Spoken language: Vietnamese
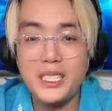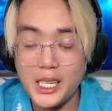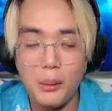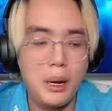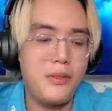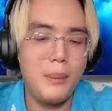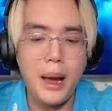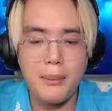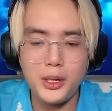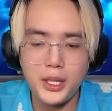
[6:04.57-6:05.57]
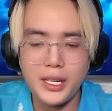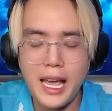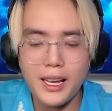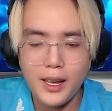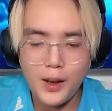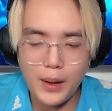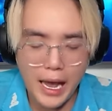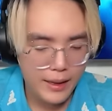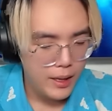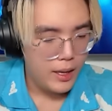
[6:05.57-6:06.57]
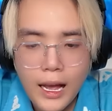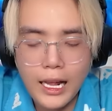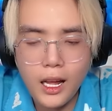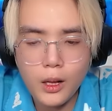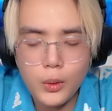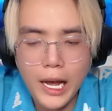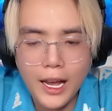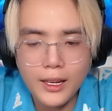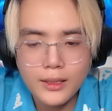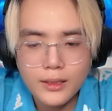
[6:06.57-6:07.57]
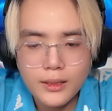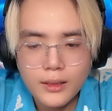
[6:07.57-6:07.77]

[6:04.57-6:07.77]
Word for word: mình sử dụng bằng phần mềm luôn cho nó chắc Ok, hello Luna